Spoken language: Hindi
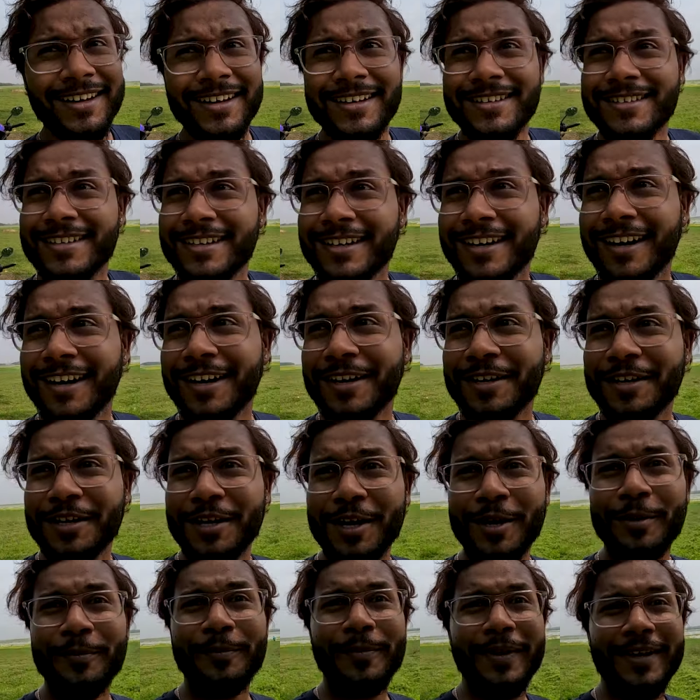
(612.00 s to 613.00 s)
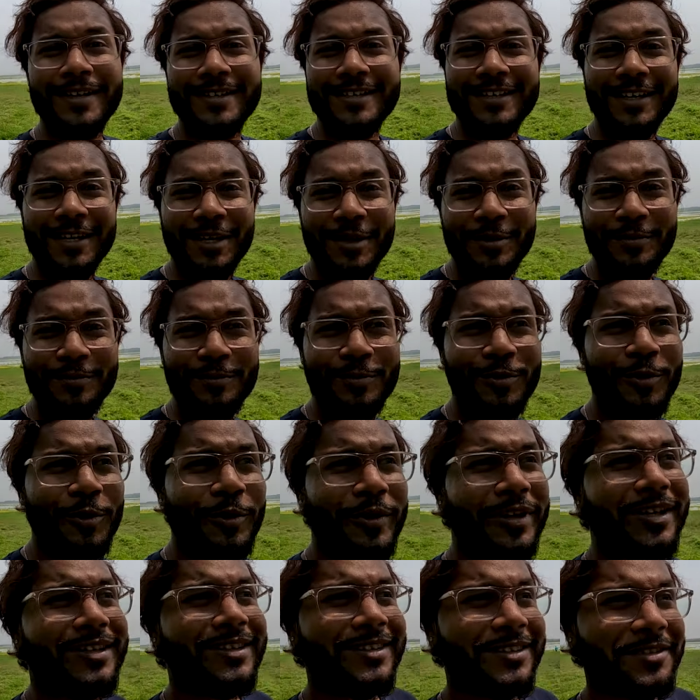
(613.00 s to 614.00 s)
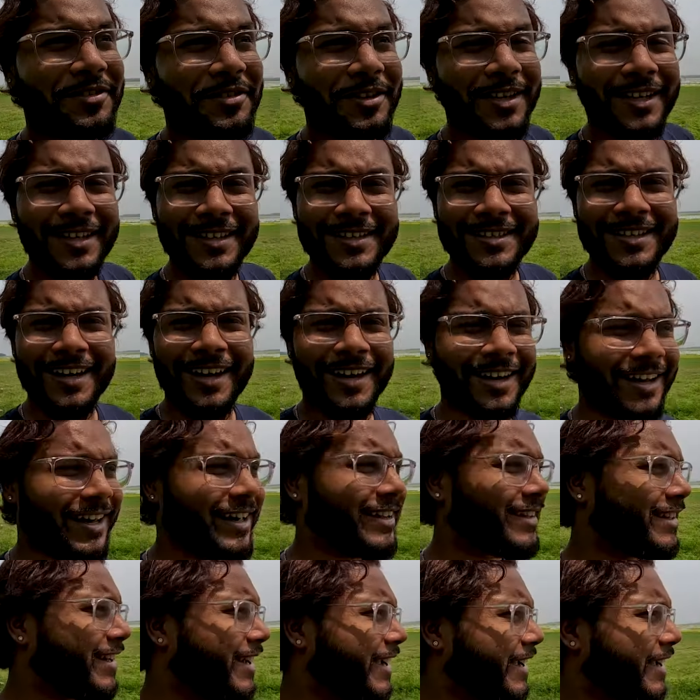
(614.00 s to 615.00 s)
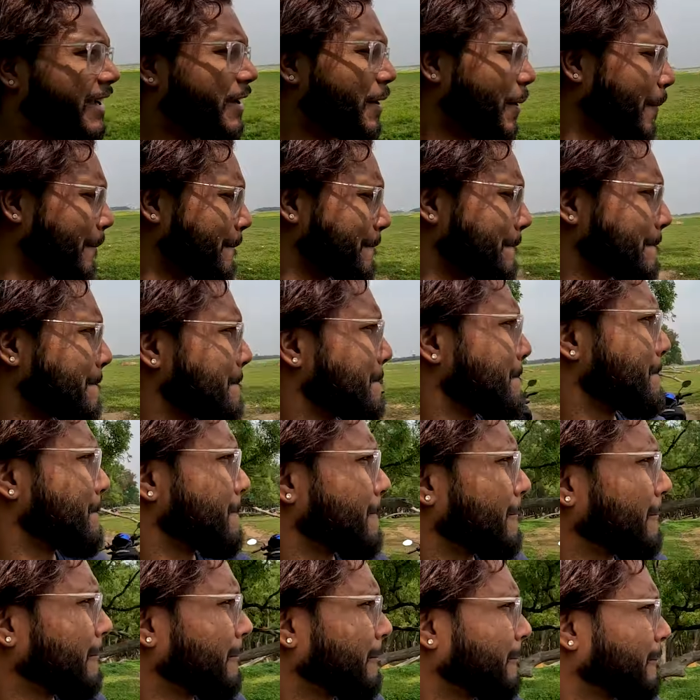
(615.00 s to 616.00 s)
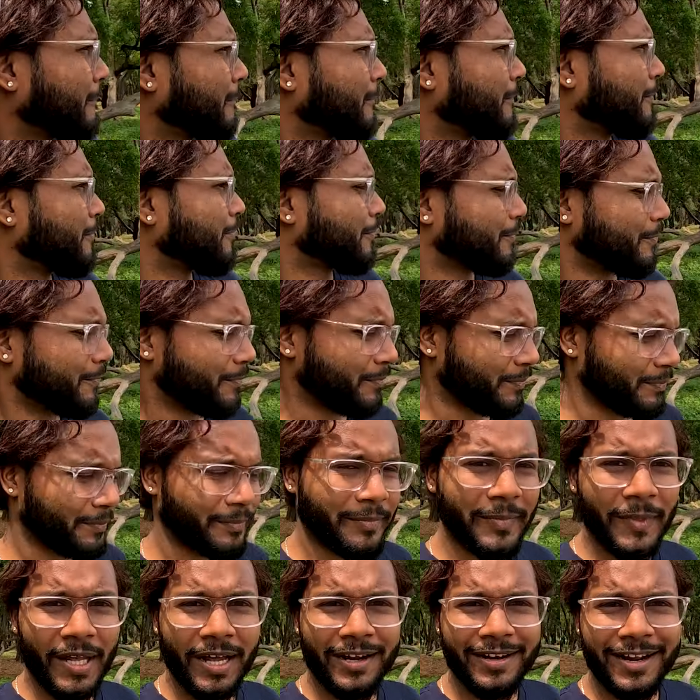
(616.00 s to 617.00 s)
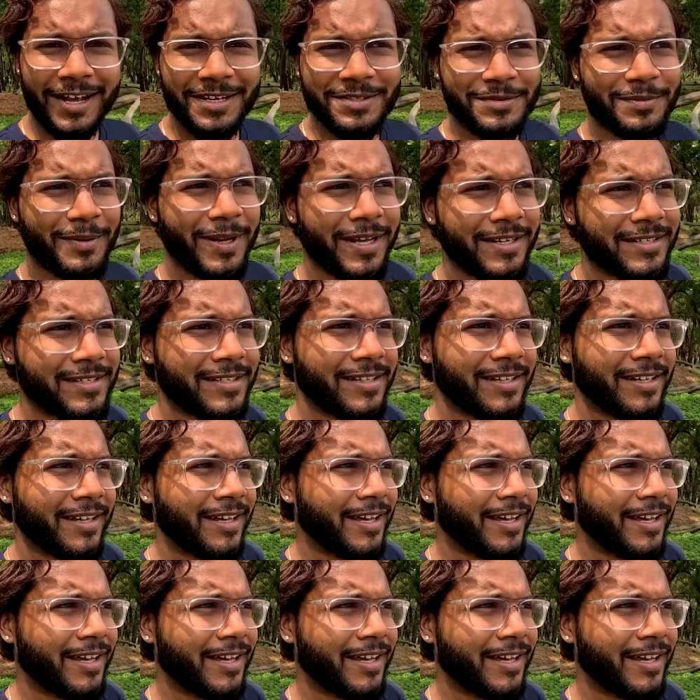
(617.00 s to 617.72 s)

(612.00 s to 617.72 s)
इसी कारण यहाँ पे इसका नाम ब्रोकन ट्रीज एरिया दिया है नाइस hmm, प्लेस nice